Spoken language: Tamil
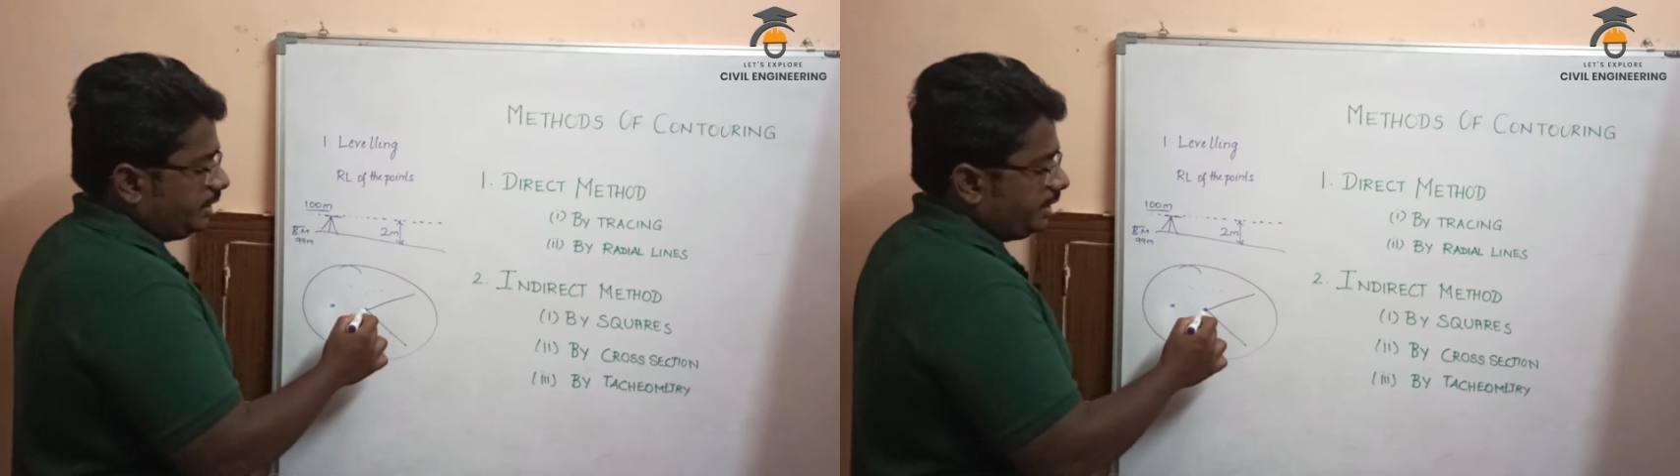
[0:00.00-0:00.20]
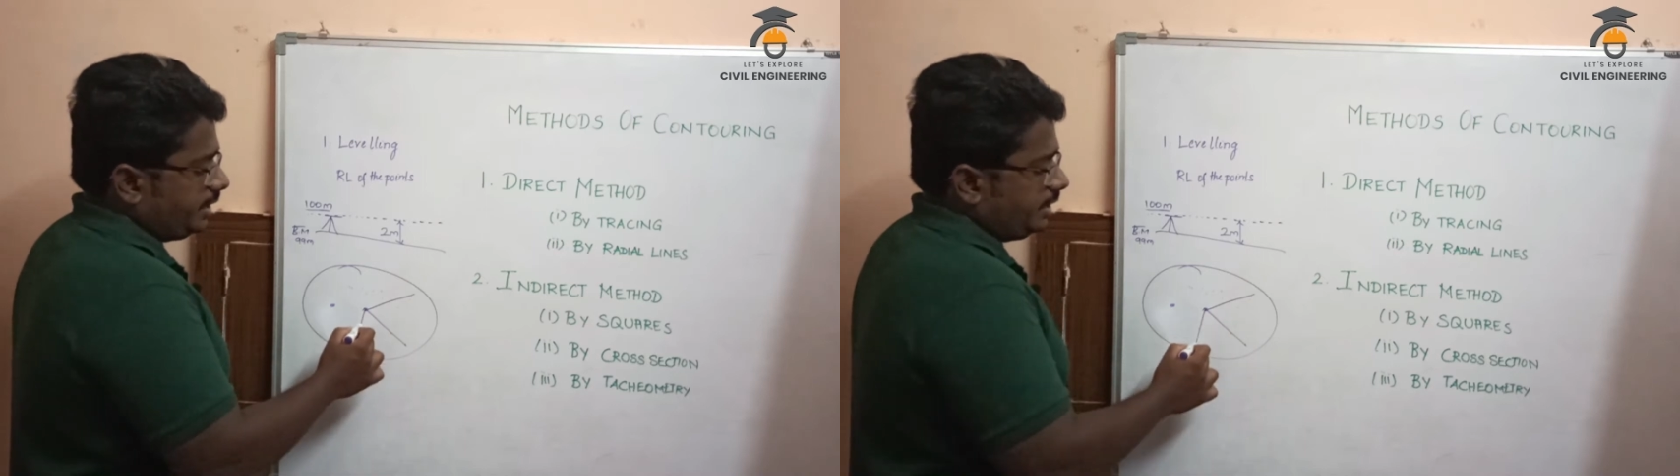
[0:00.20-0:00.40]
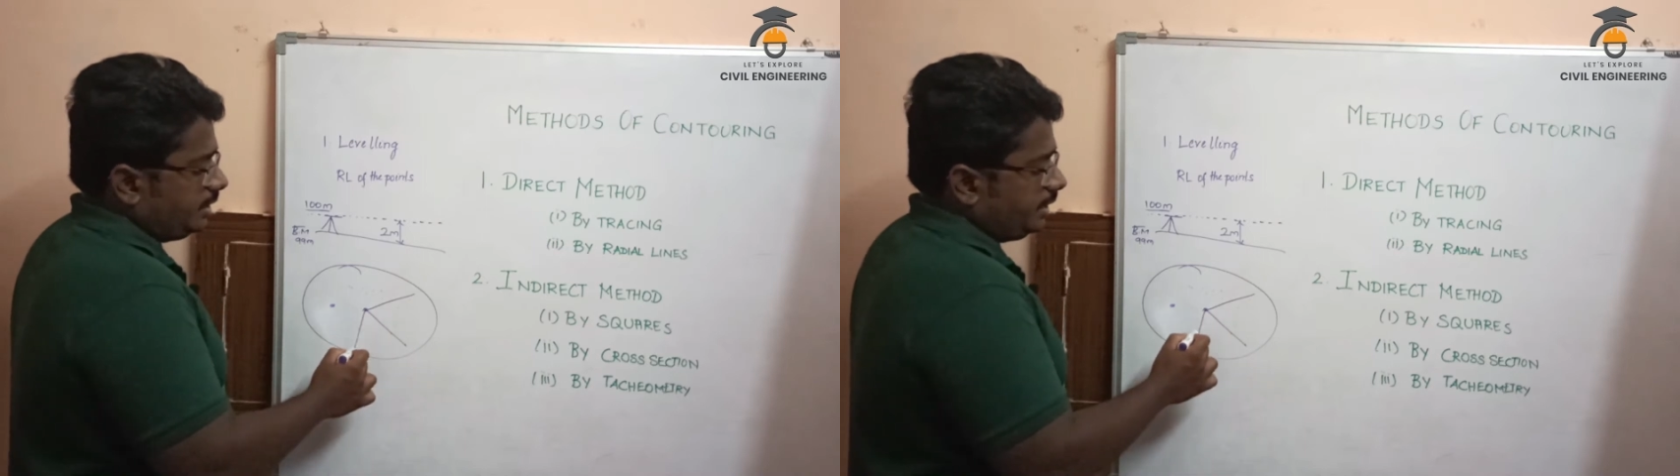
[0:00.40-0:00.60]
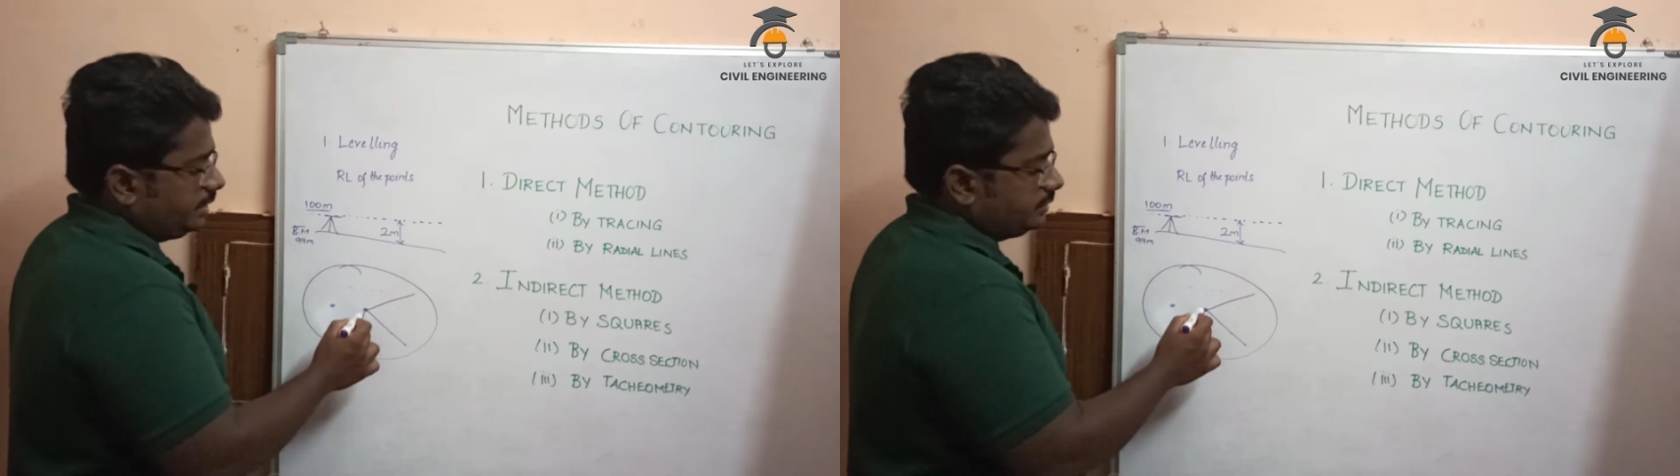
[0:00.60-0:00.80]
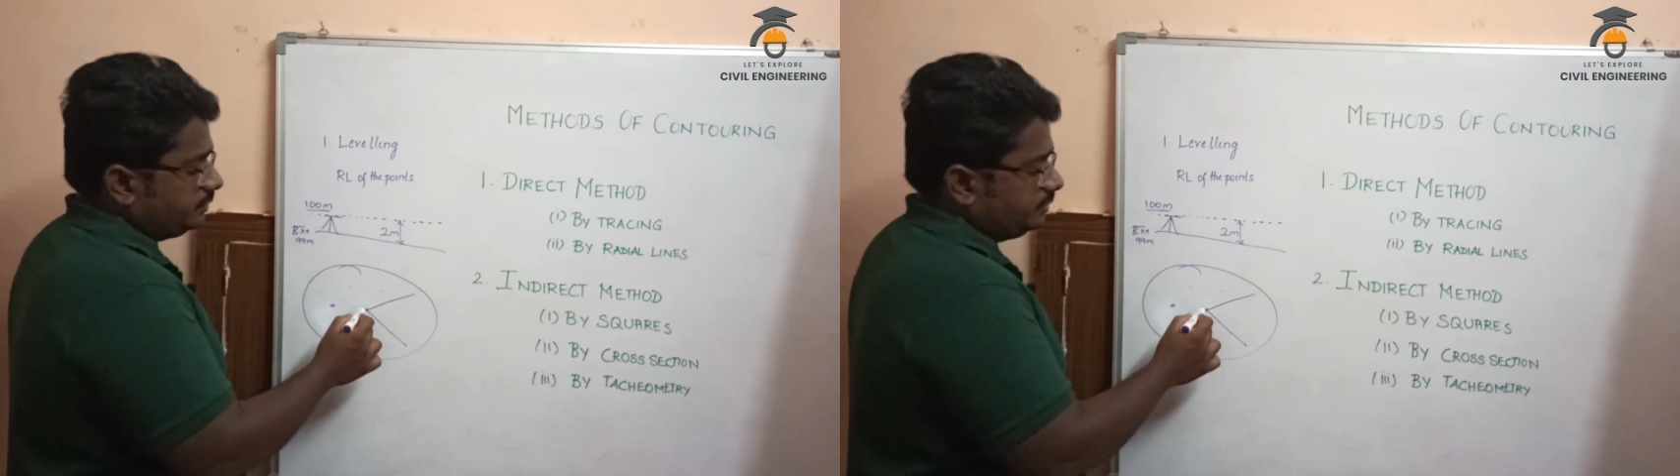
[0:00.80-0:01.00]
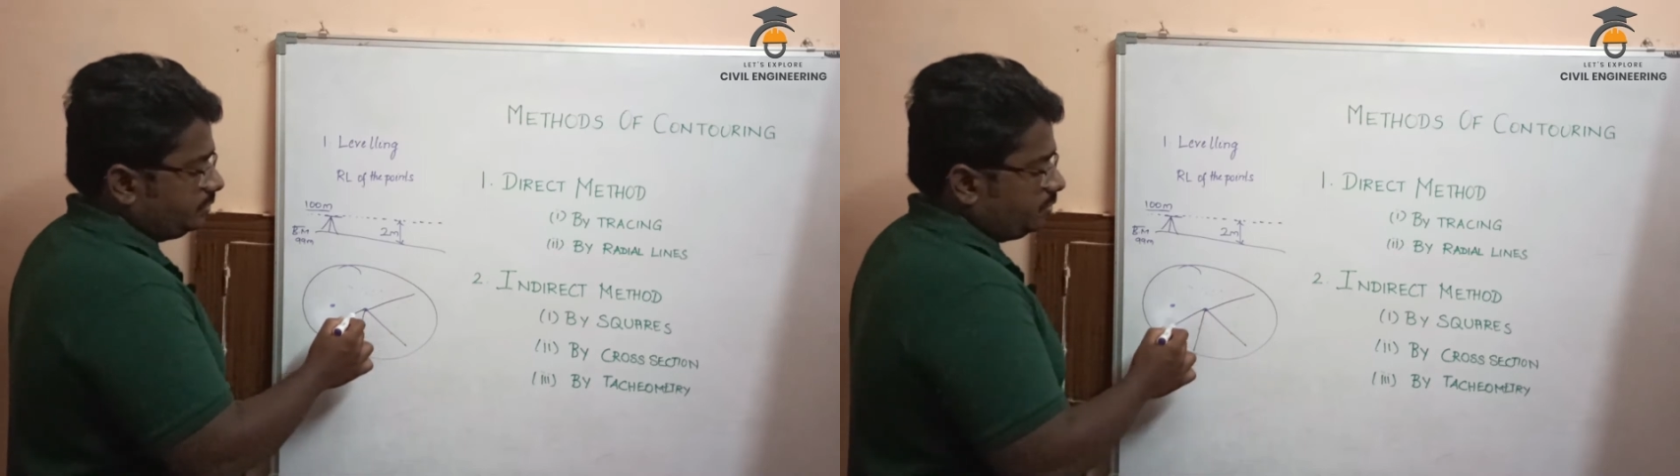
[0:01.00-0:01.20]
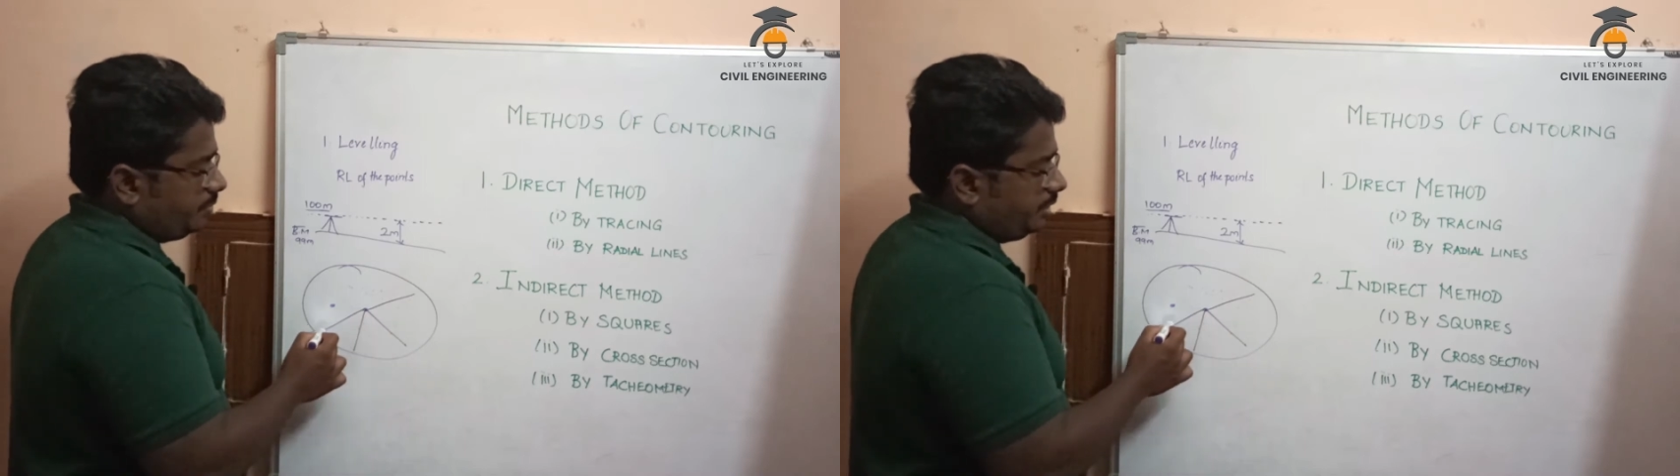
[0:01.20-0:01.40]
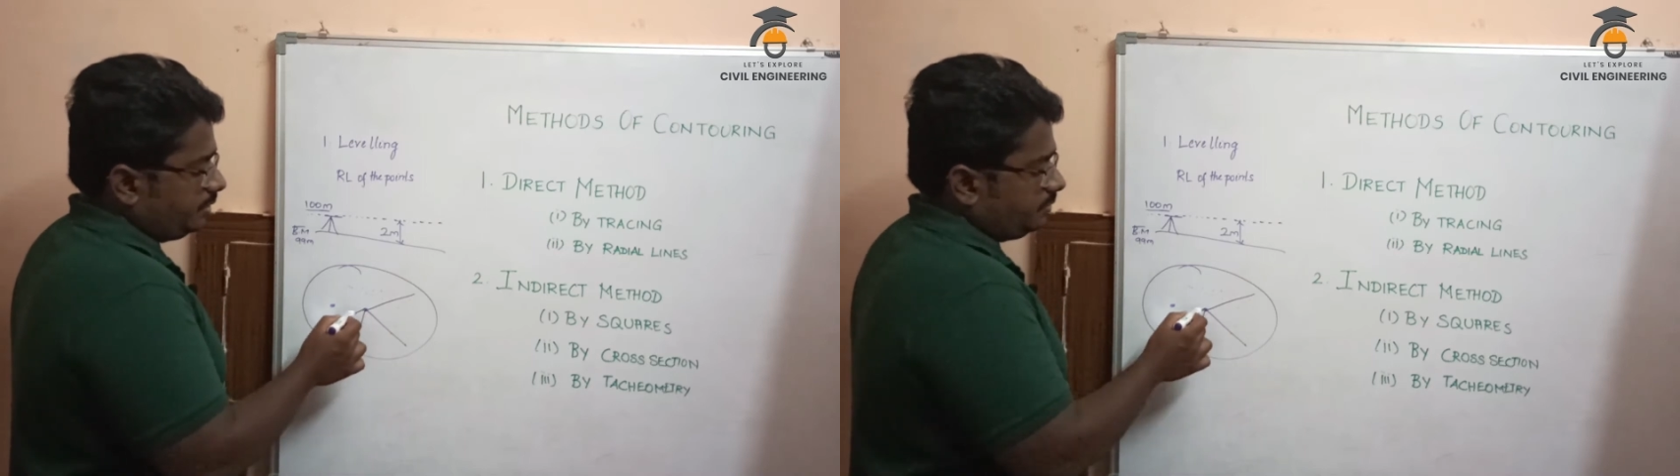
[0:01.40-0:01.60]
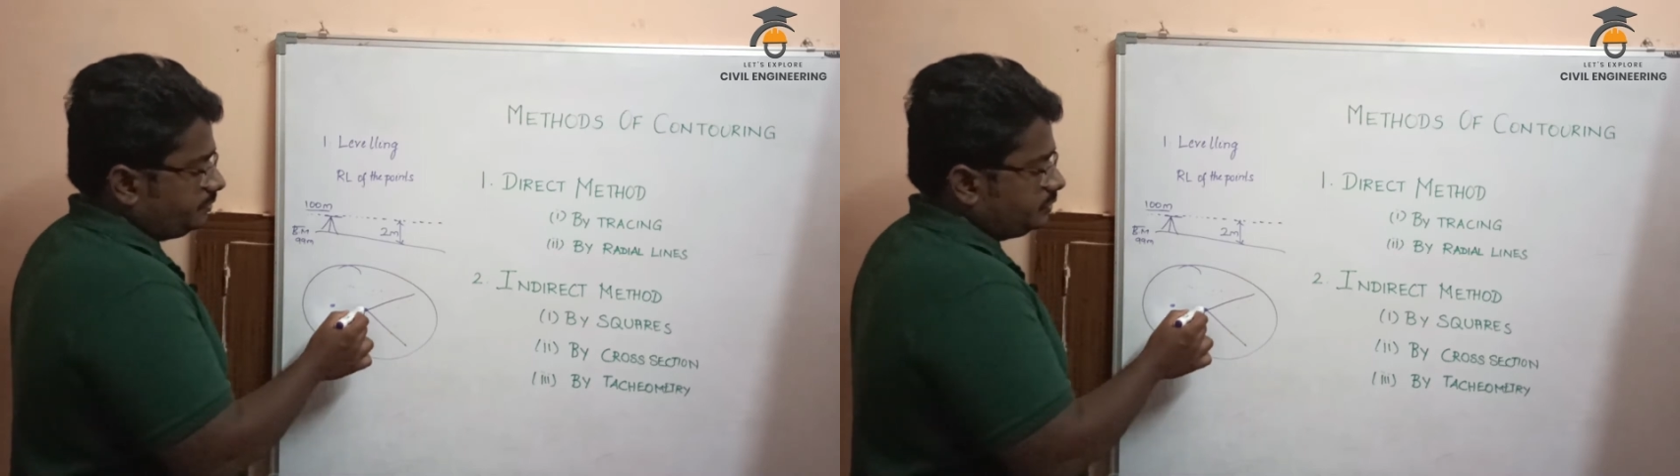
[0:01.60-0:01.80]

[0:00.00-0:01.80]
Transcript: ரேடியல் லைன்ஸ் வந்து த்ரோ பண்ணிடும்